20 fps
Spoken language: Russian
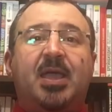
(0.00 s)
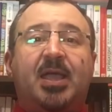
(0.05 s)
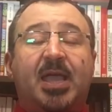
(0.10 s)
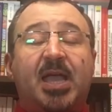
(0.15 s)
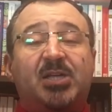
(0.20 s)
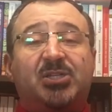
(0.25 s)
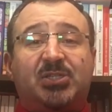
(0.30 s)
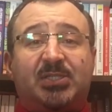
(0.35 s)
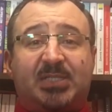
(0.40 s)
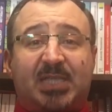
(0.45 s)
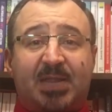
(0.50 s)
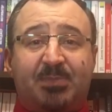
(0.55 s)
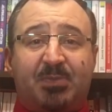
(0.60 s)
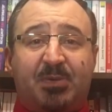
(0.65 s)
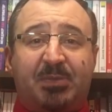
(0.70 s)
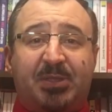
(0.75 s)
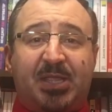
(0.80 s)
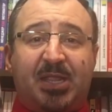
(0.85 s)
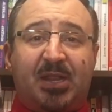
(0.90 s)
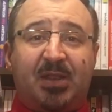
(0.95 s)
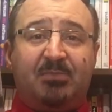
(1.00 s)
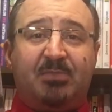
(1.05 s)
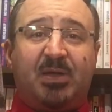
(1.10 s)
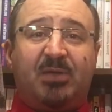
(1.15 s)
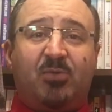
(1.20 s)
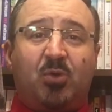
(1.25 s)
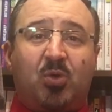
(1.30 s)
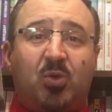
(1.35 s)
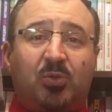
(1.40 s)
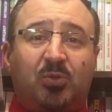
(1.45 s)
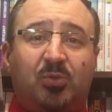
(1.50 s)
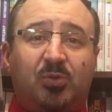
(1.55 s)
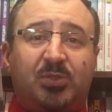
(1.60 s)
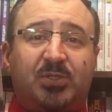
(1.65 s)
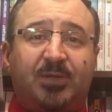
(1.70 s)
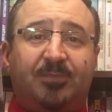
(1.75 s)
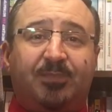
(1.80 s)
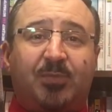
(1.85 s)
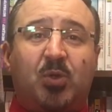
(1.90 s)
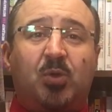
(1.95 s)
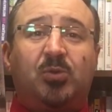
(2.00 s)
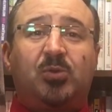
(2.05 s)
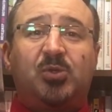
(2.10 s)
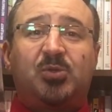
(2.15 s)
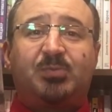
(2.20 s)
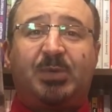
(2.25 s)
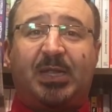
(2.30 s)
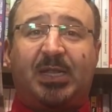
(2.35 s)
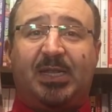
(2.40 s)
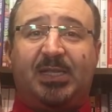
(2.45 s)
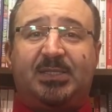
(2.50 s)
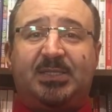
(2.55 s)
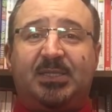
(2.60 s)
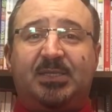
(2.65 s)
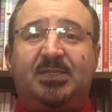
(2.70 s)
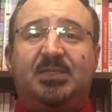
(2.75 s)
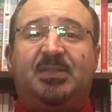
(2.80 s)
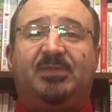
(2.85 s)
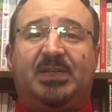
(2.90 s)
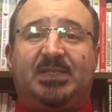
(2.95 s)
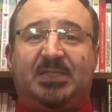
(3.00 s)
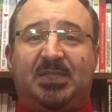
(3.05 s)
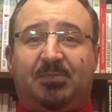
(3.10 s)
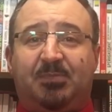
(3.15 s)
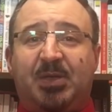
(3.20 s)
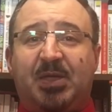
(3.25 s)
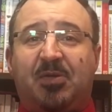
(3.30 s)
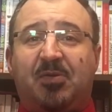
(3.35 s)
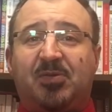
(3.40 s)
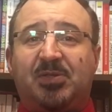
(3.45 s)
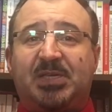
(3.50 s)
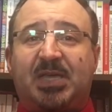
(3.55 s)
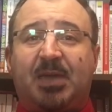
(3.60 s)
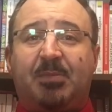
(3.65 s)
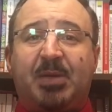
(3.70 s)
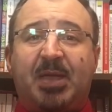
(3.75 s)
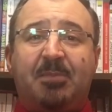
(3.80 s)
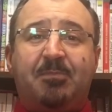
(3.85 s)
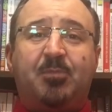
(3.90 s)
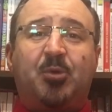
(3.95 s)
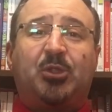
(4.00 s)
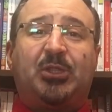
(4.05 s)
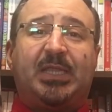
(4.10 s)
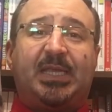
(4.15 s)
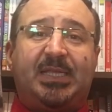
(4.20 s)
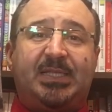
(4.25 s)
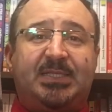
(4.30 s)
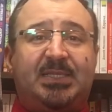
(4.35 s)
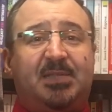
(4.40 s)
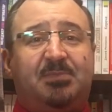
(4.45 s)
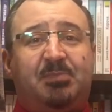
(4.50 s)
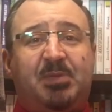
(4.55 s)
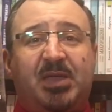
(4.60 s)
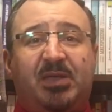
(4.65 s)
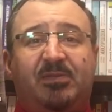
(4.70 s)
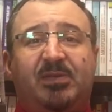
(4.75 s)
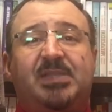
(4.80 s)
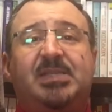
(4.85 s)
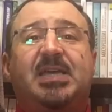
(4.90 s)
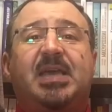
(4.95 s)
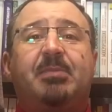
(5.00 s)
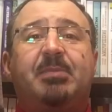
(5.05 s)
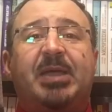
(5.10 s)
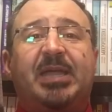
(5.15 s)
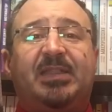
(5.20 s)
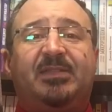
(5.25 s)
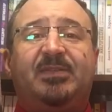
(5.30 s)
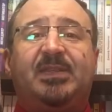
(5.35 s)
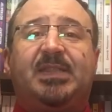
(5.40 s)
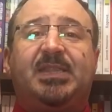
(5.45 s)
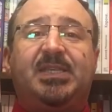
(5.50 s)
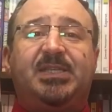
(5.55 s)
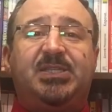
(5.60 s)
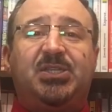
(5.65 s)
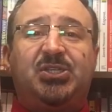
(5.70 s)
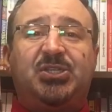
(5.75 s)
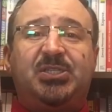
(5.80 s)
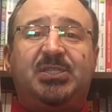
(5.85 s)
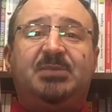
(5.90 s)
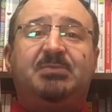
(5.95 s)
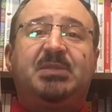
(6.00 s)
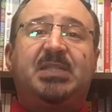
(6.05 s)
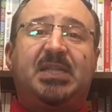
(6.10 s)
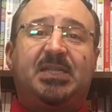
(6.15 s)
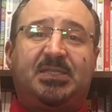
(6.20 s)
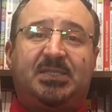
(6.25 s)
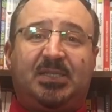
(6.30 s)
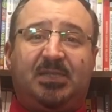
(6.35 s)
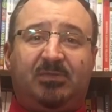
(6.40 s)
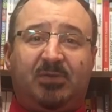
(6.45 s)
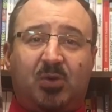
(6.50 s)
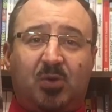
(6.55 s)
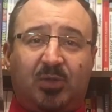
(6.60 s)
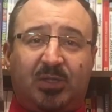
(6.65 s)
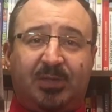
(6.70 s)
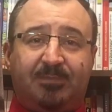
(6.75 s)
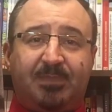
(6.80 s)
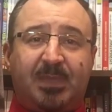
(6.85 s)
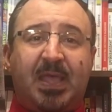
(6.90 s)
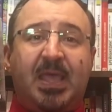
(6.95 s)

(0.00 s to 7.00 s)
Как же стать победителем моего конкурса? Конкурс продлится с 21 декабря по 31 декабря 2017 года.